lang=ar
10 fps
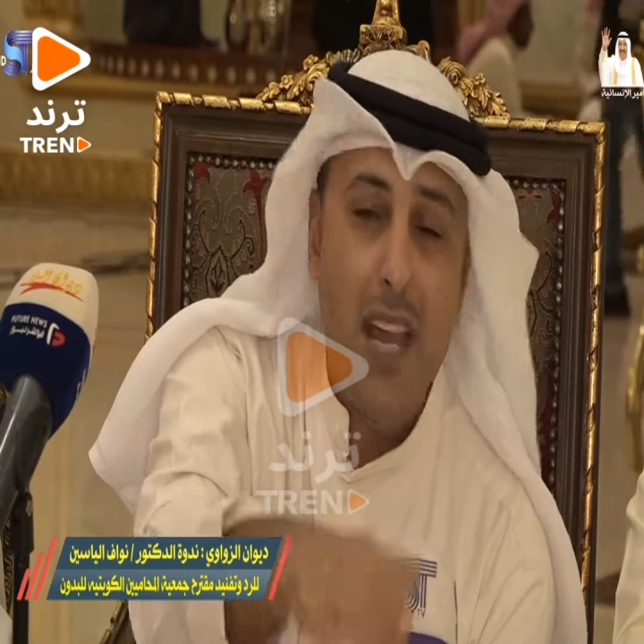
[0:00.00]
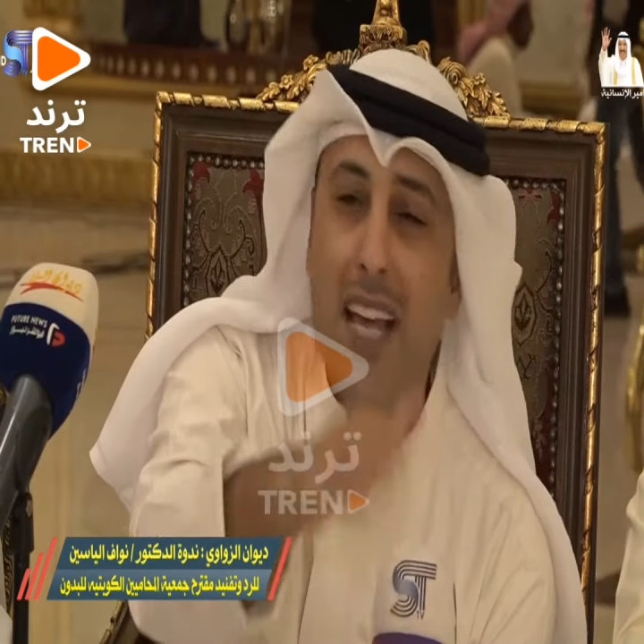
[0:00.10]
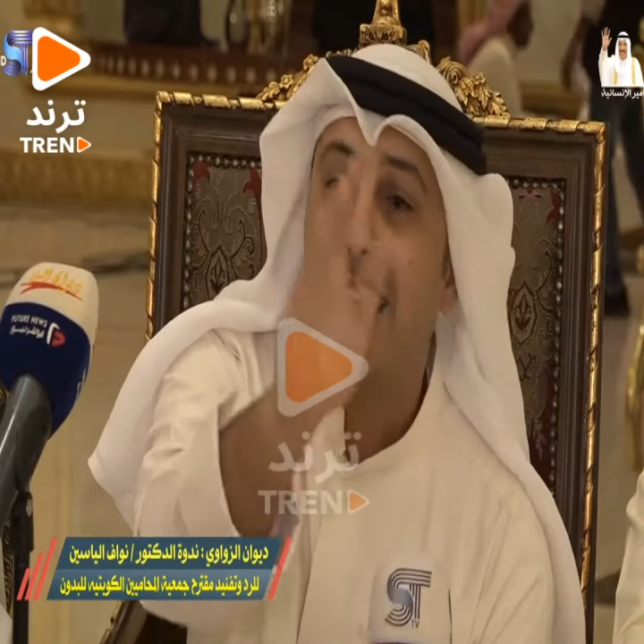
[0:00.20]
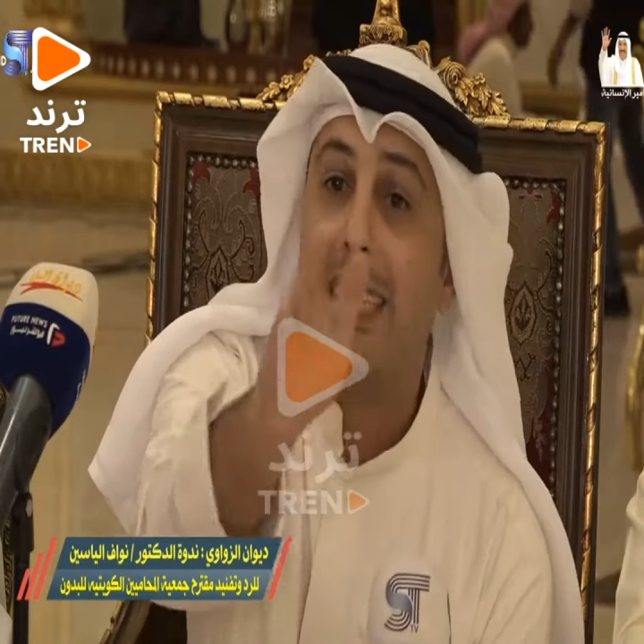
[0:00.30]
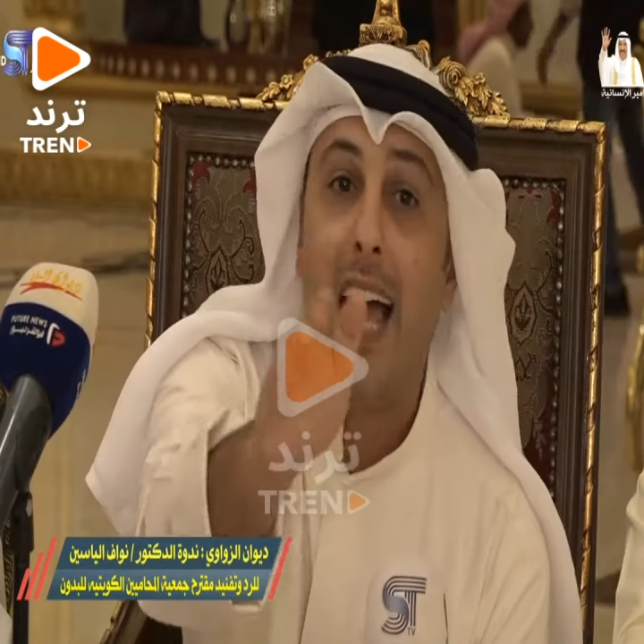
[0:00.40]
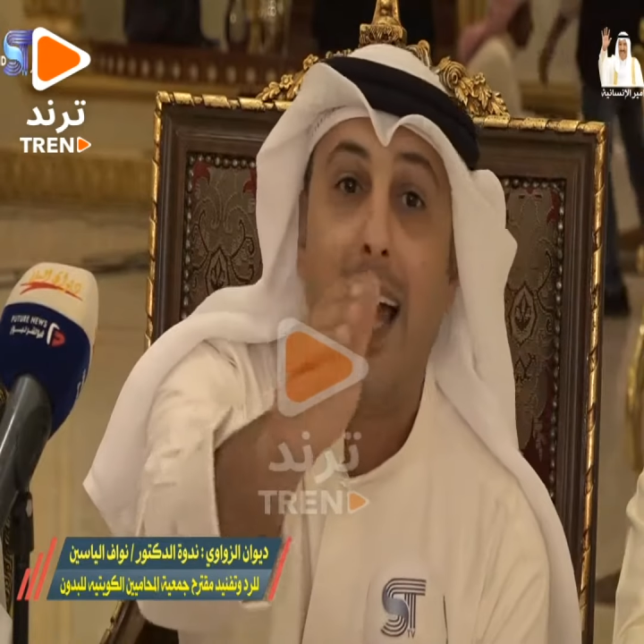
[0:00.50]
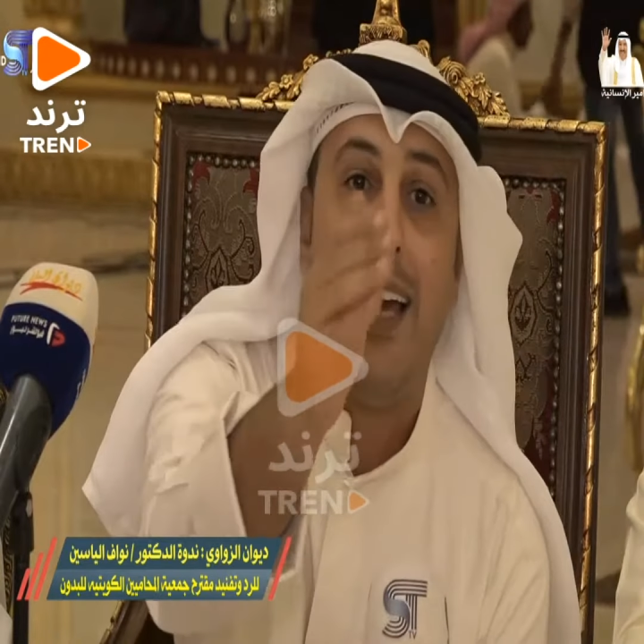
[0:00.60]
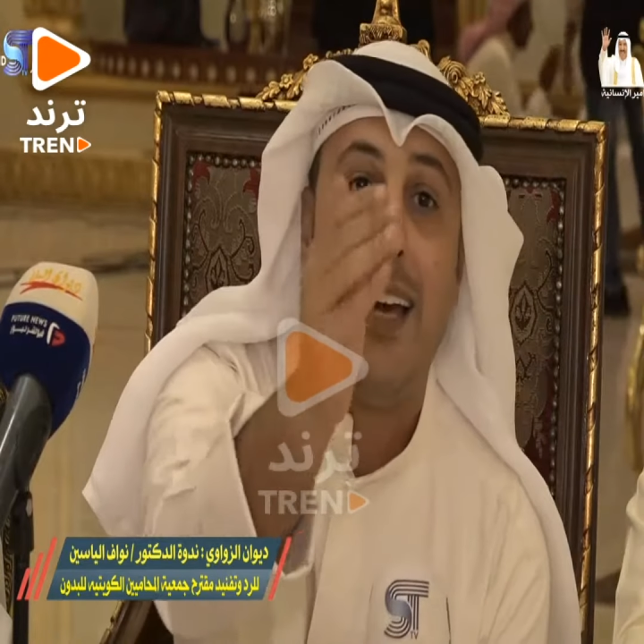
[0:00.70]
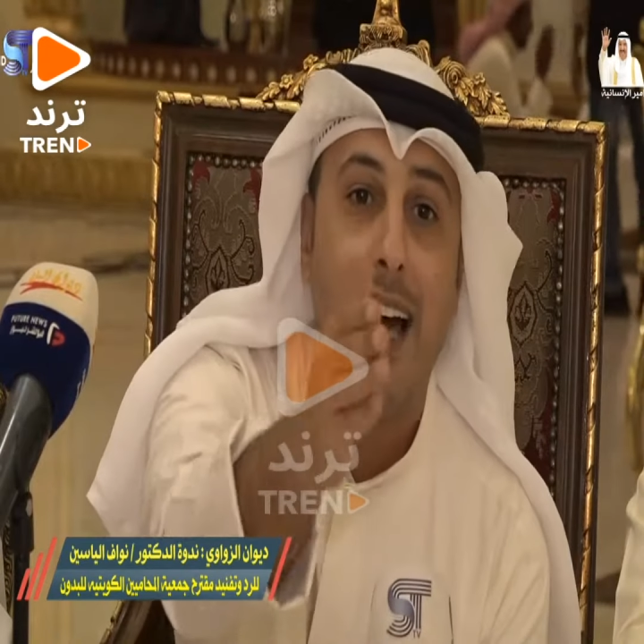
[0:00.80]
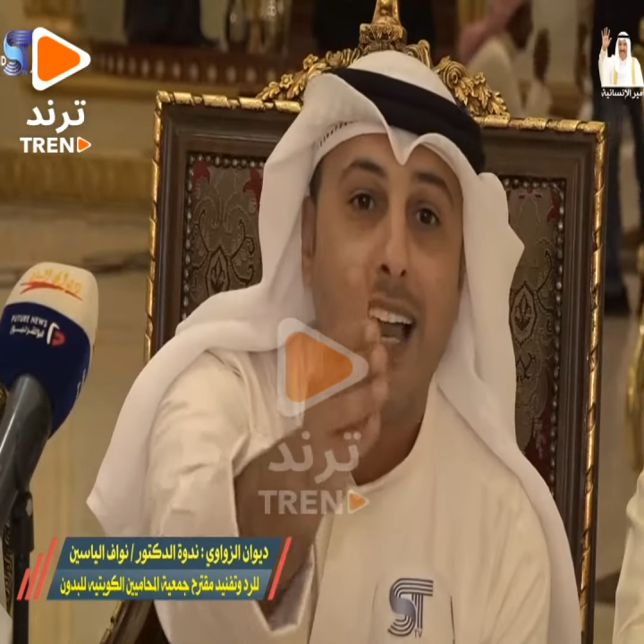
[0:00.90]
صح
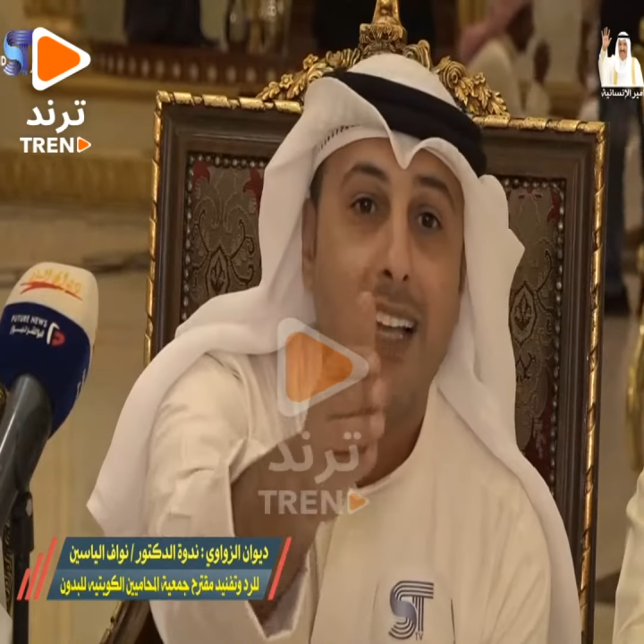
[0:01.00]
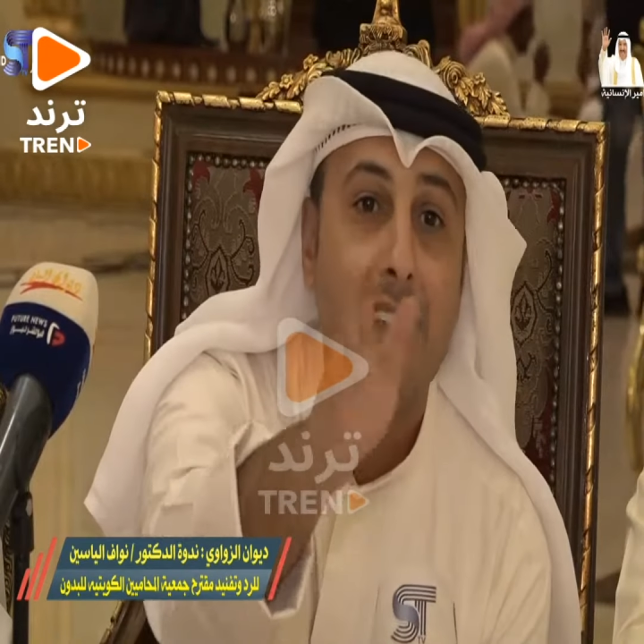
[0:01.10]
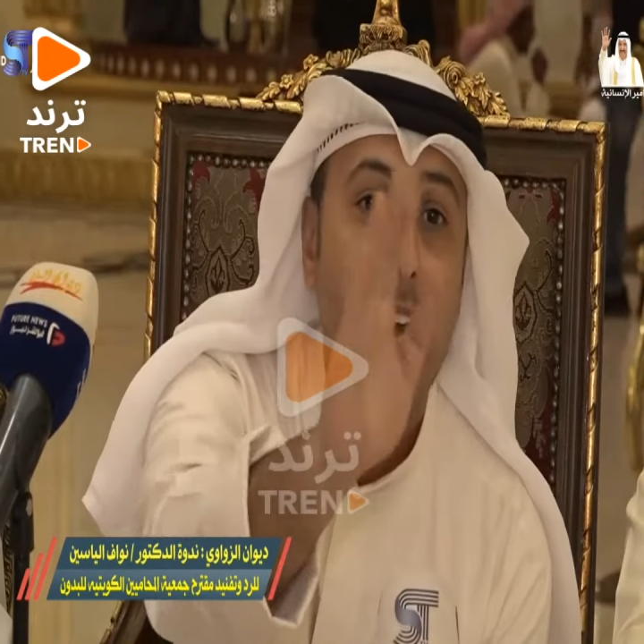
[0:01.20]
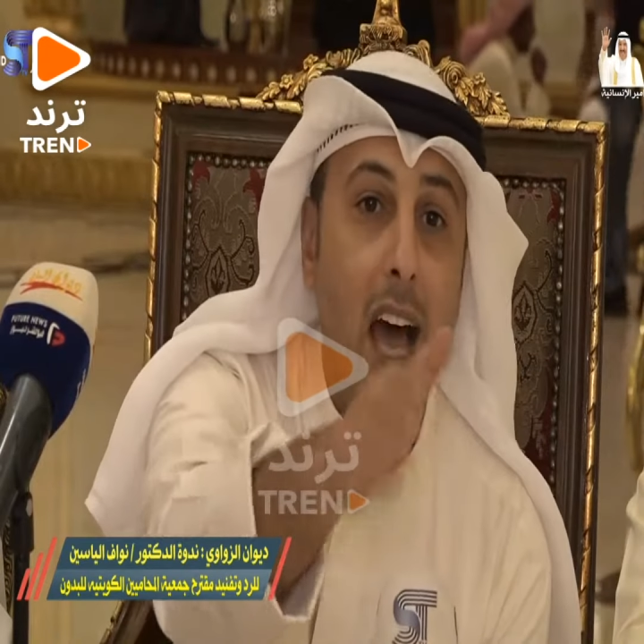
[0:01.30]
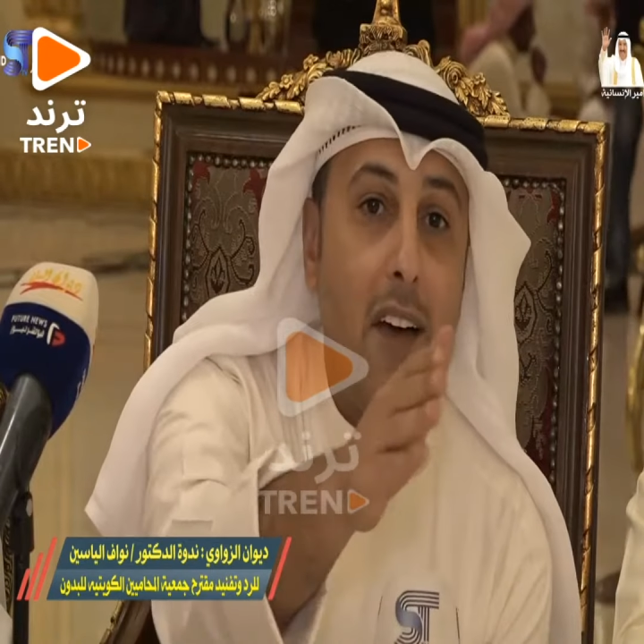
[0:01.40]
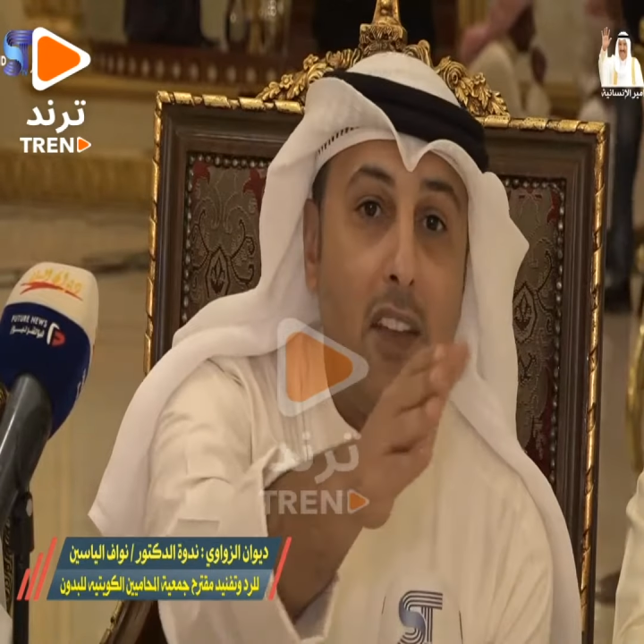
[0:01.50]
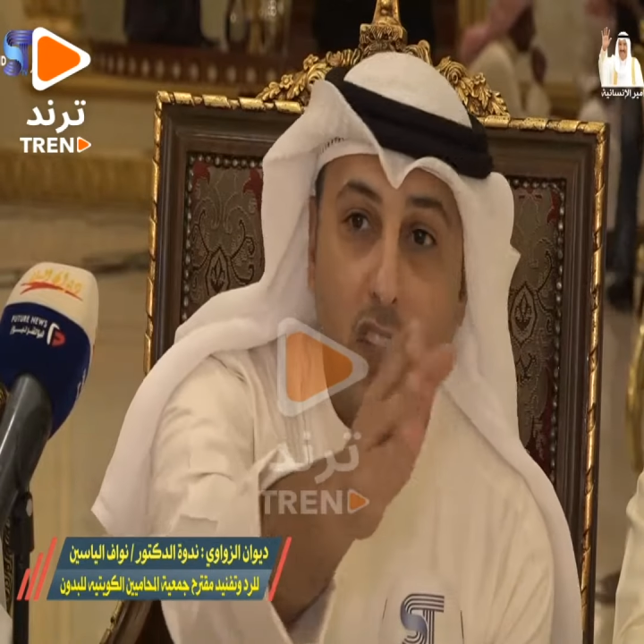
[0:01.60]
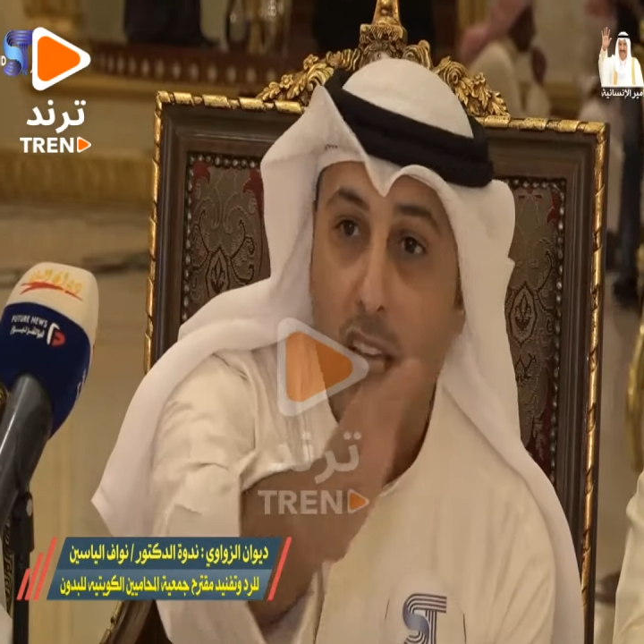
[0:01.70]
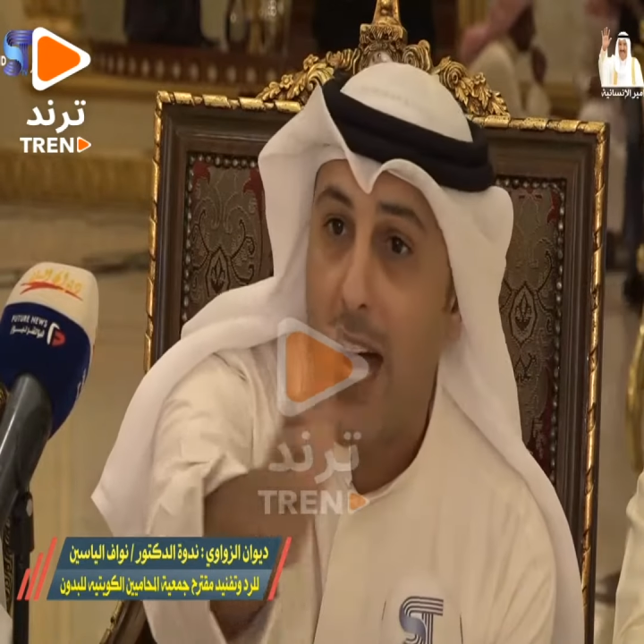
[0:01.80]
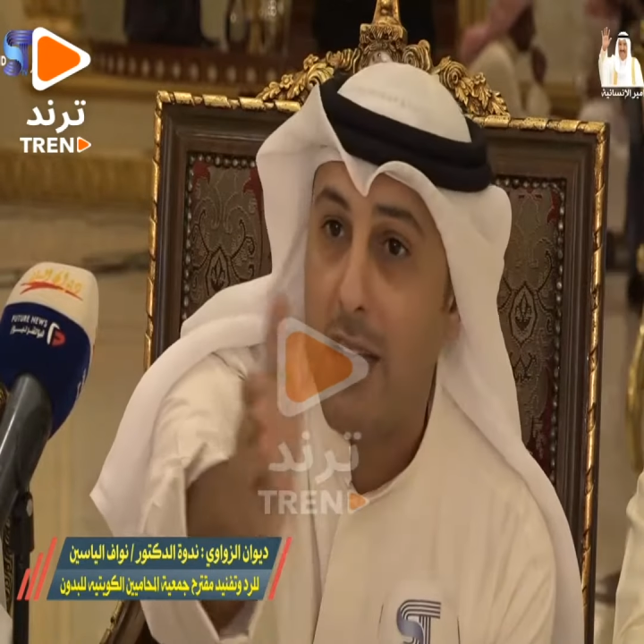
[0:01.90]
غلط هذا
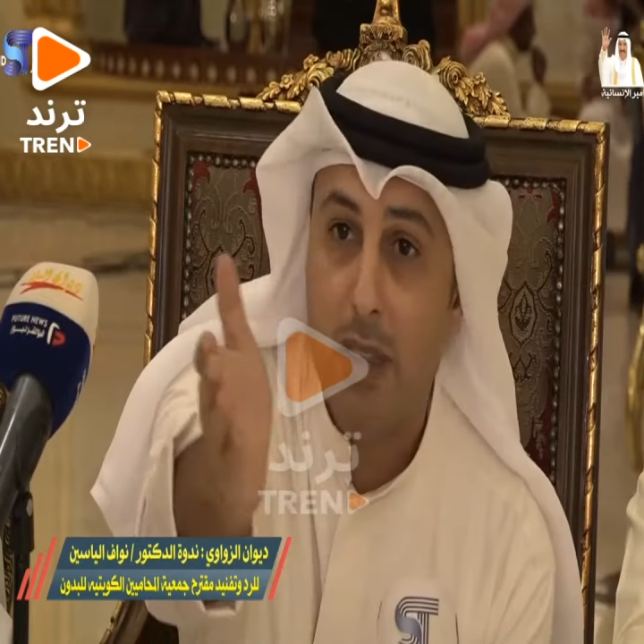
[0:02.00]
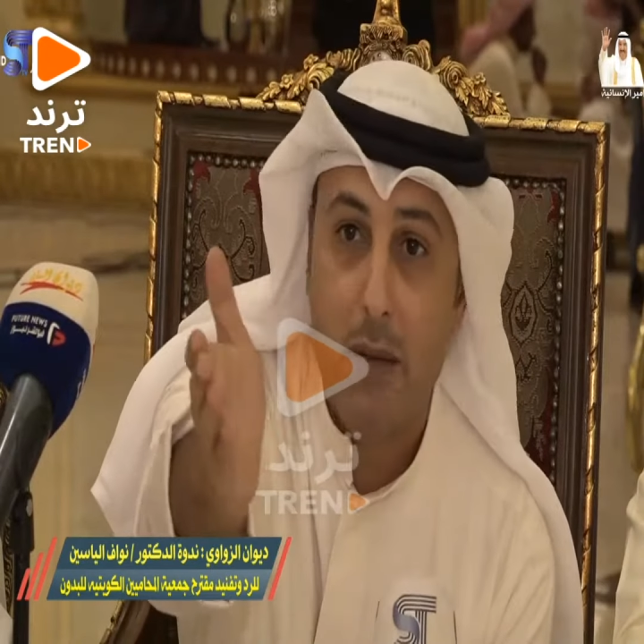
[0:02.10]
اجتهاد مثل ما